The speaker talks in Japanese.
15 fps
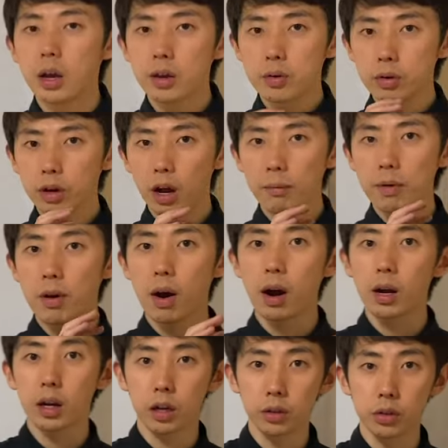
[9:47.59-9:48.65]
N 回目は
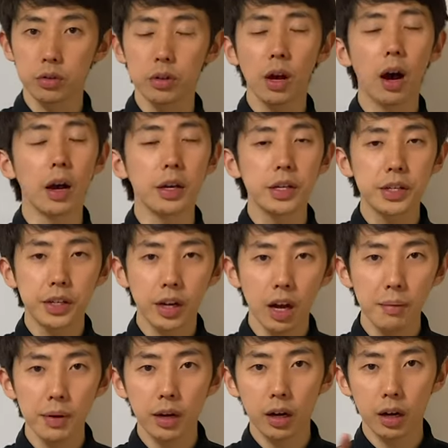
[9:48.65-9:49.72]
赤なんですが1
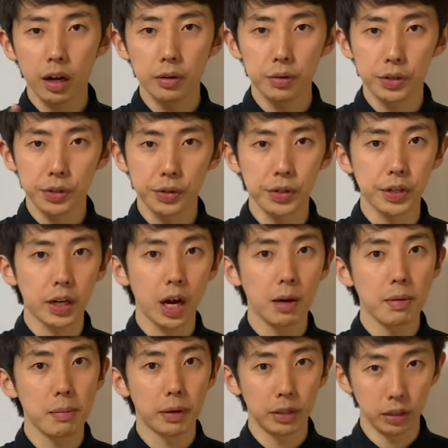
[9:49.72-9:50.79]
回目から N-1 回
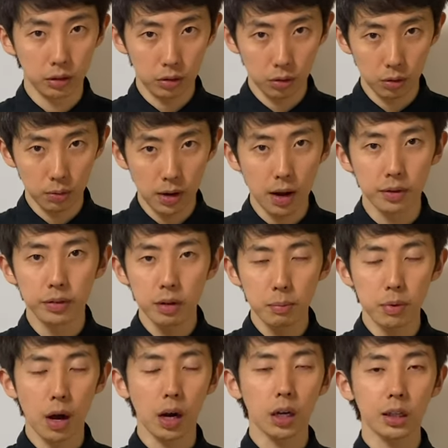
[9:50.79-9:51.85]
目までっていうのは全
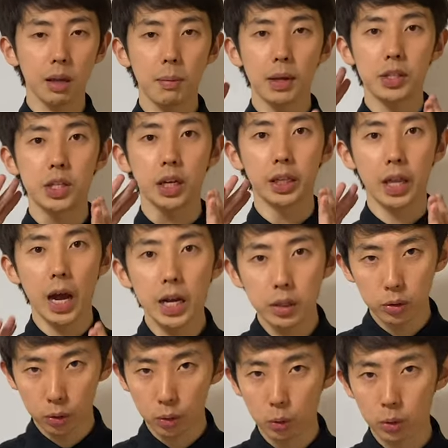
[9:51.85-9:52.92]
部赤玉じゃない
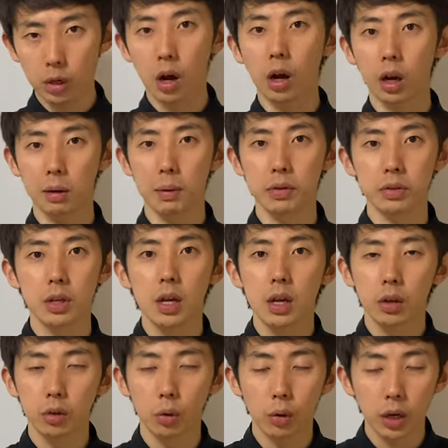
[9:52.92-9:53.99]
ということが分かります
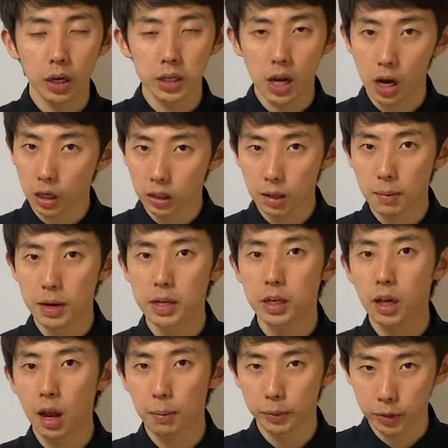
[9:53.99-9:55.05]
その間に赤玉1
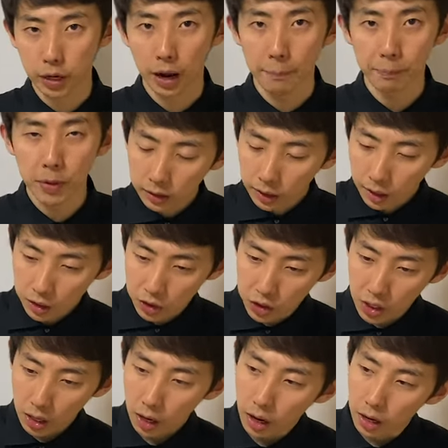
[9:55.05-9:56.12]
回も出ないただし
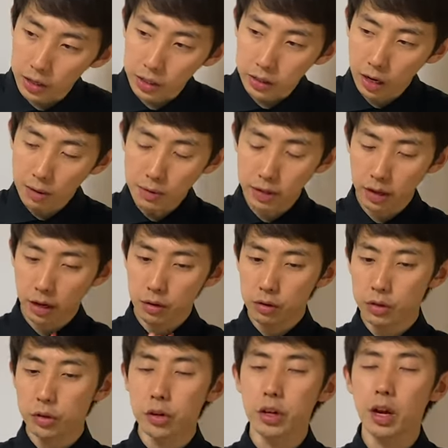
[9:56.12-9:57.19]
じゃあ1回目から
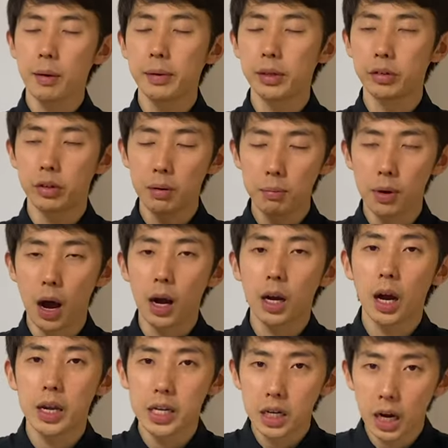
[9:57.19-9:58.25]
N-1 回目で全部
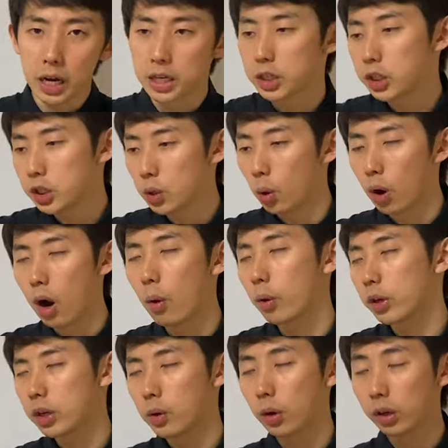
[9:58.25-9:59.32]
赤以外白青
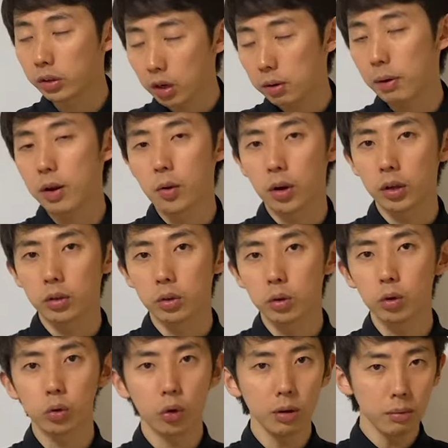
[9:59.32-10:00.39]
黄色が出ればいいのかっていう
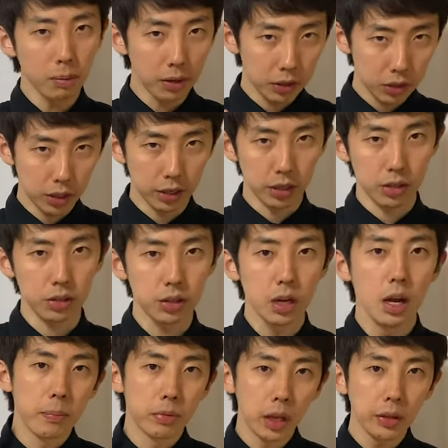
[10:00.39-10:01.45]
とそれも間違いです
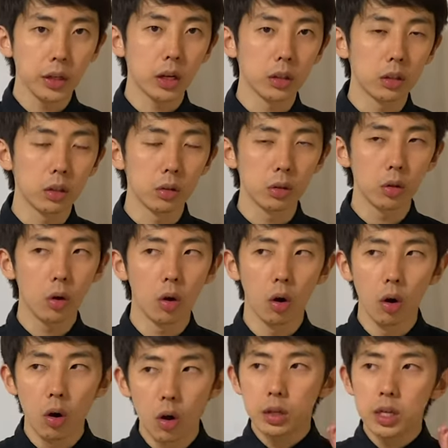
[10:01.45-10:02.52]
なんでかっていう
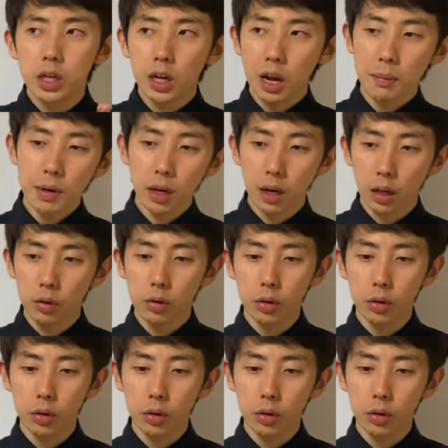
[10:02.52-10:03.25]
と1回目から N